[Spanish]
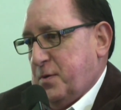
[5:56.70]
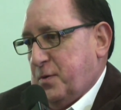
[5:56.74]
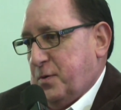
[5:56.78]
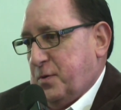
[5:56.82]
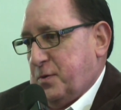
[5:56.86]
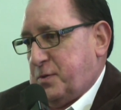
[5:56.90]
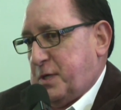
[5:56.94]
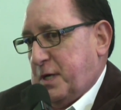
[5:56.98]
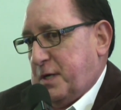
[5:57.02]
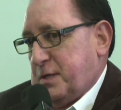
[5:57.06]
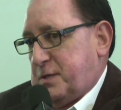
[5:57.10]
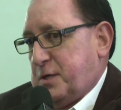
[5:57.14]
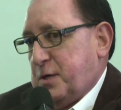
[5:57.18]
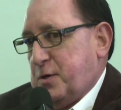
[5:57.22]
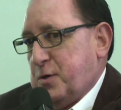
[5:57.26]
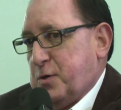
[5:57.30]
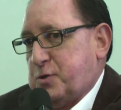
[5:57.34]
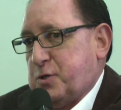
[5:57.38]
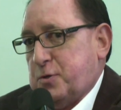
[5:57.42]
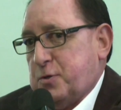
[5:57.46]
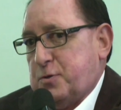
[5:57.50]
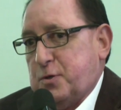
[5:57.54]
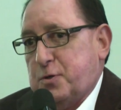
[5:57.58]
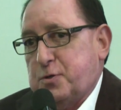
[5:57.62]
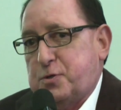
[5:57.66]
O sea, si
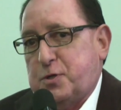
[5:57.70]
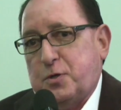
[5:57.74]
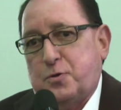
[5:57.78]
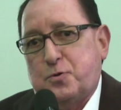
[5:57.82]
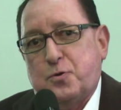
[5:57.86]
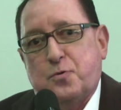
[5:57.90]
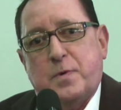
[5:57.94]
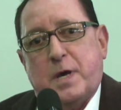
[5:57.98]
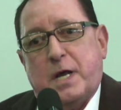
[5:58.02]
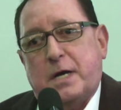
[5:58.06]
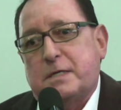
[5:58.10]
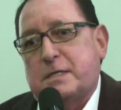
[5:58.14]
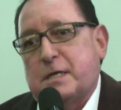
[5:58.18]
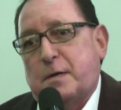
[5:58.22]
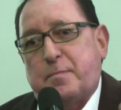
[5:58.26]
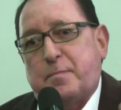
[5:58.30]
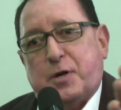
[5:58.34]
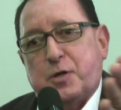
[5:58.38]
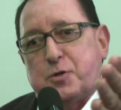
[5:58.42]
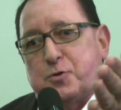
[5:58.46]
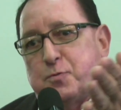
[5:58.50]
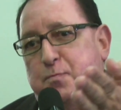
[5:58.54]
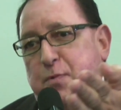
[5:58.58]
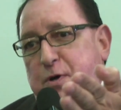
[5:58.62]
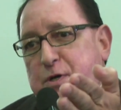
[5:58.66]
nosotros, si tuvieras el
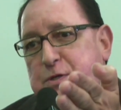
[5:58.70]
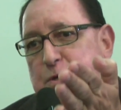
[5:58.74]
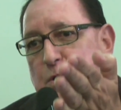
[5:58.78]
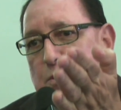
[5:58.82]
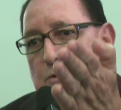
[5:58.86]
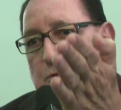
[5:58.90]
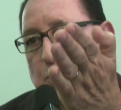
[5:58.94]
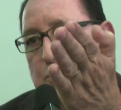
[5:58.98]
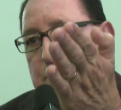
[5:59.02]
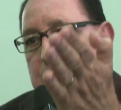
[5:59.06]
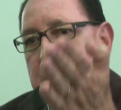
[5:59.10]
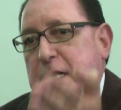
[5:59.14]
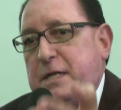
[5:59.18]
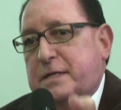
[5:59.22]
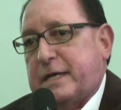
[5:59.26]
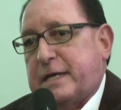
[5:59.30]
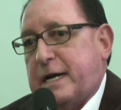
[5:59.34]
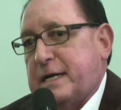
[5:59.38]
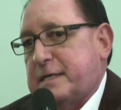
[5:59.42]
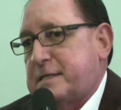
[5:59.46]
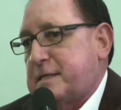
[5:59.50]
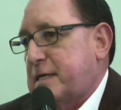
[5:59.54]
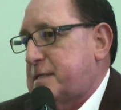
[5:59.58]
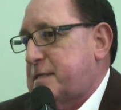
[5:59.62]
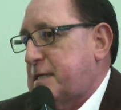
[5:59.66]
presupuesto del
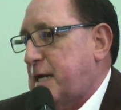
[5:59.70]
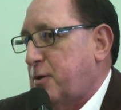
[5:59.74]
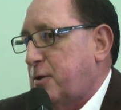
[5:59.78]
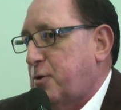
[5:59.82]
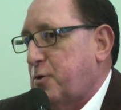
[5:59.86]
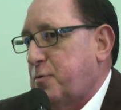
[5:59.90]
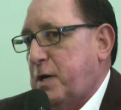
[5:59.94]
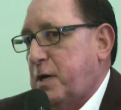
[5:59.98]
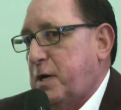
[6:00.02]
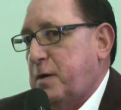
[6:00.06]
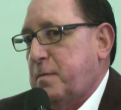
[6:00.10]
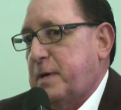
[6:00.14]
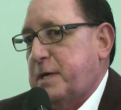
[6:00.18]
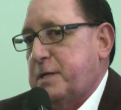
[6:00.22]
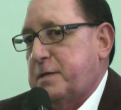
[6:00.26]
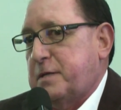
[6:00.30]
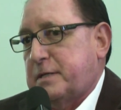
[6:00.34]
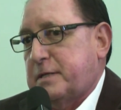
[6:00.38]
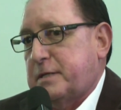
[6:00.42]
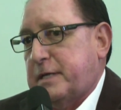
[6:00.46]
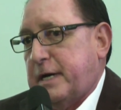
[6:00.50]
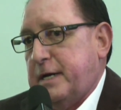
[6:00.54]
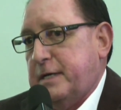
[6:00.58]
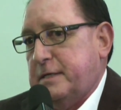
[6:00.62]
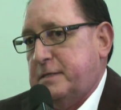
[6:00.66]
2013 hasta el
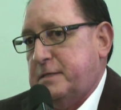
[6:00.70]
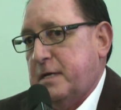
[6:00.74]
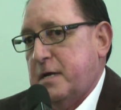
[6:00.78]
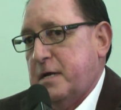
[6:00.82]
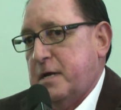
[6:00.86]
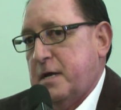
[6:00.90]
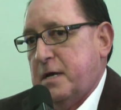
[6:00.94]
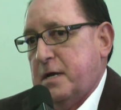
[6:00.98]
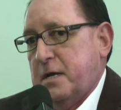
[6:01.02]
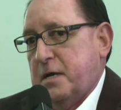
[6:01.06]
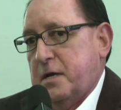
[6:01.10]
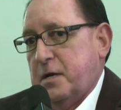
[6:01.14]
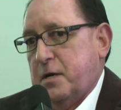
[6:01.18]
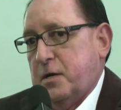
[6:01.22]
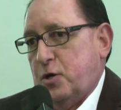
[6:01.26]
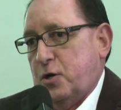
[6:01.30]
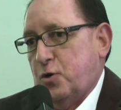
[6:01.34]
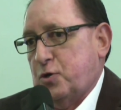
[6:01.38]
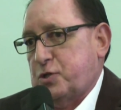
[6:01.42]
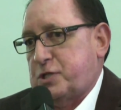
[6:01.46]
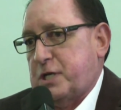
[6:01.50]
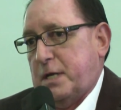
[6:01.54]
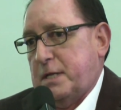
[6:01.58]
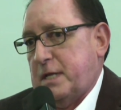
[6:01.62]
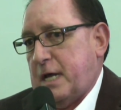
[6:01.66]
2023,
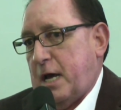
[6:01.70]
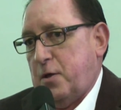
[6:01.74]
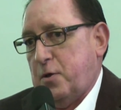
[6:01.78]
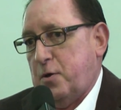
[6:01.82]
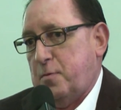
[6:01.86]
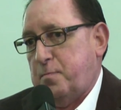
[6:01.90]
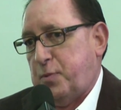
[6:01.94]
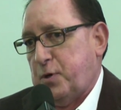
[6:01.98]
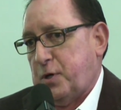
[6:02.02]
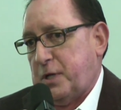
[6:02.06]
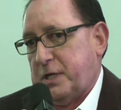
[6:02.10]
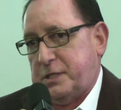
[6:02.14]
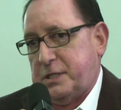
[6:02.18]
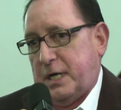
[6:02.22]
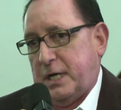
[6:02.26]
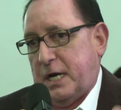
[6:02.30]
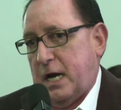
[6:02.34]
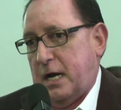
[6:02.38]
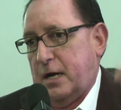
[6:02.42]
nos han dado, por decir